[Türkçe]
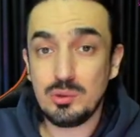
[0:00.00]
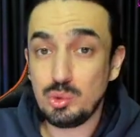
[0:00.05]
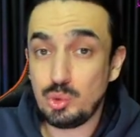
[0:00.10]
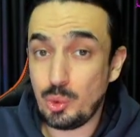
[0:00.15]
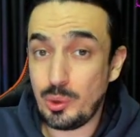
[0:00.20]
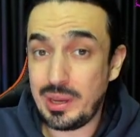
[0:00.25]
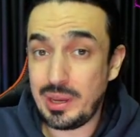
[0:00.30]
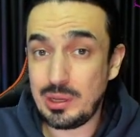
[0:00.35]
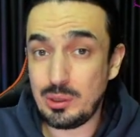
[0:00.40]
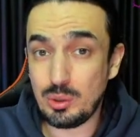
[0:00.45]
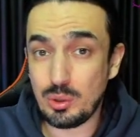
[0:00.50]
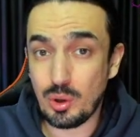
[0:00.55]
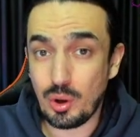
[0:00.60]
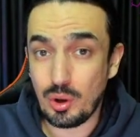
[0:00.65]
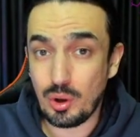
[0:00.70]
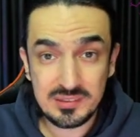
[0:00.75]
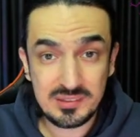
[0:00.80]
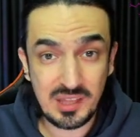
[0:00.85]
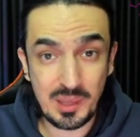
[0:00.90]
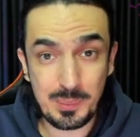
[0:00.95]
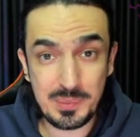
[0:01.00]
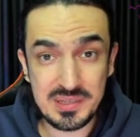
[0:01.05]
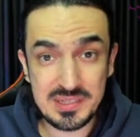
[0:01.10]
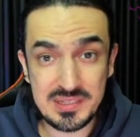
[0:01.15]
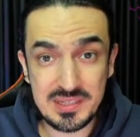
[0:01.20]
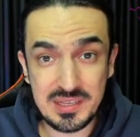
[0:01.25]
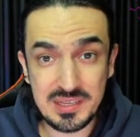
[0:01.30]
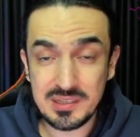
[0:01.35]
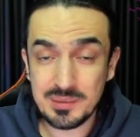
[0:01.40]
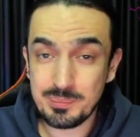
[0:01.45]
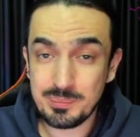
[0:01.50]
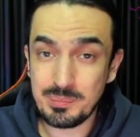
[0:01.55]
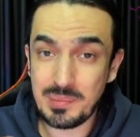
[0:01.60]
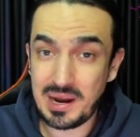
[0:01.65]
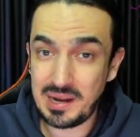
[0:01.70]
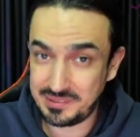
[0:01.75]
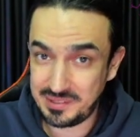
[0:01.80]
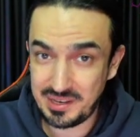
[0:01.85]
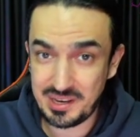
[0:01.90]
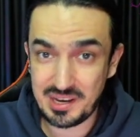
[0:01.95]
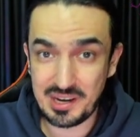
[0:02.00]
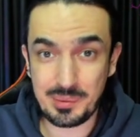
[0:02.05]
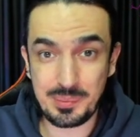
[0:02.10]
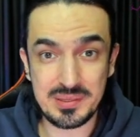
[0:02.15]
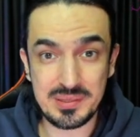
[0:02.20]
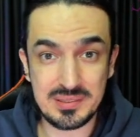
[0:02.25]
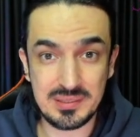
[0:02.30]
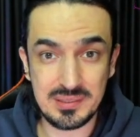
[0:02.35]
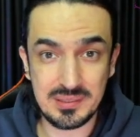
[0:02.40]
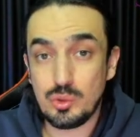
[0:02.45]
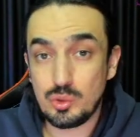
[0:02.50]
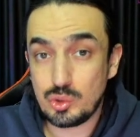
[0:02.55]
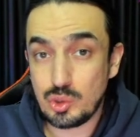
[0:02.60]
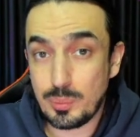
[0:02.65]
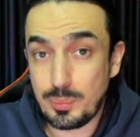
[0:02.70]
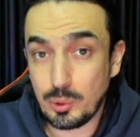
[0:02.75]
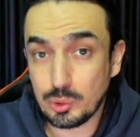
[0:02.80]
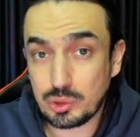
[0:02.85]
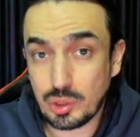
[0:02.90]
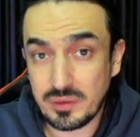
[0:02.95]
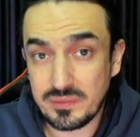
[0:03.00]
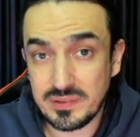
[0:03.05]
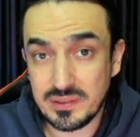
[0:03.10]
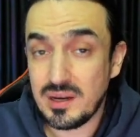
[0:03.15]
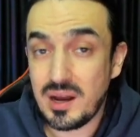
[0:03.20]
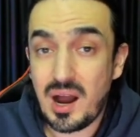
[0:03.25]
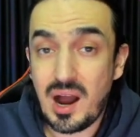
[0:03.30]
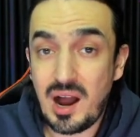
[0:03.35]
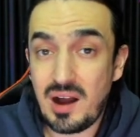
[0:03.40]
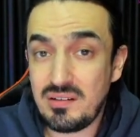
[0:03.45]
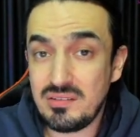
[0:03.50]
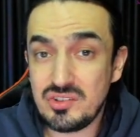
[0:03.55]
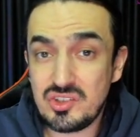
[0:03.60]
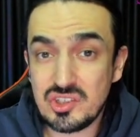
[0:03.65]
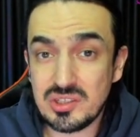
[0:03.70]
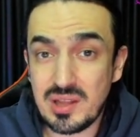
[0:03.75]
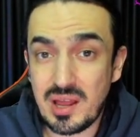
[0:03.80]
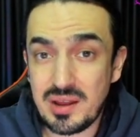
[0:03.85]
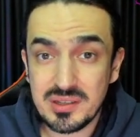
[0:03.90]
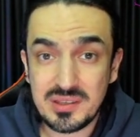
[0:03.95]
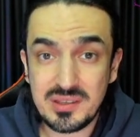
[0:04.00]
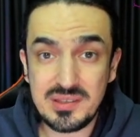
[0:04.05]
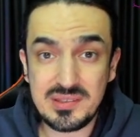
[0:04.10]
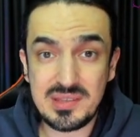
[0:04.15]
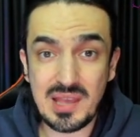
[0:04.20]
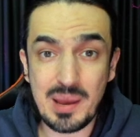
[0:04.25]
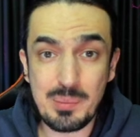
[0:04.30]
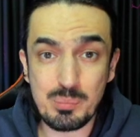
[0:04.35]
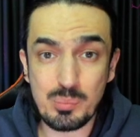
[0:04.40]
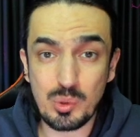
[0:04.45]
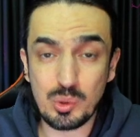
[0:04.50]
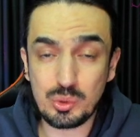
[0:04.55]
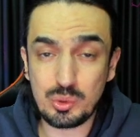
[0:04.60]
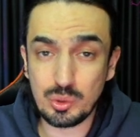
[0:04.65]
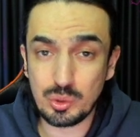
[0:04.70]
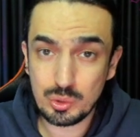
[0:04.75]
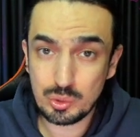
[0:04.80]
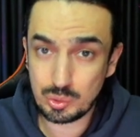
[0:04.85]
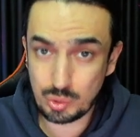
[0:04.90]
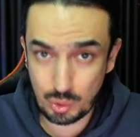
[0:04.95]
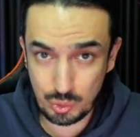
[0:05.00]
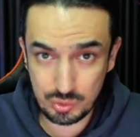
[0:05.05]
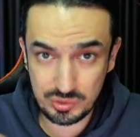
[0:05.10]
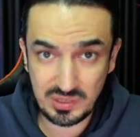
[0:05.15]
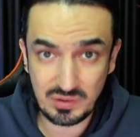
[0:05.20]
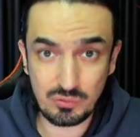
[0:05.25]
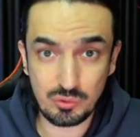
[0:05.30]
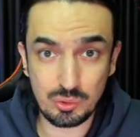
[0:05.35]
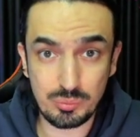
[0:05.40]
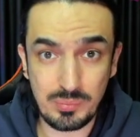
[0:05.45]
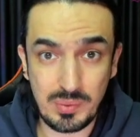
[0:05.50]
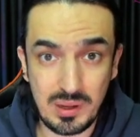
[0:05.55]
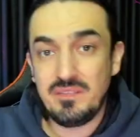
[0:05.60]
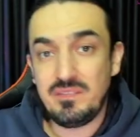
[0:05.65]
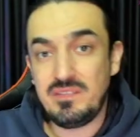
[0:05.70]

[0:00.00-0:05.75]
Duello, temizlik, maden arabası, robot avı, avcılar, gizem modu, son savunma.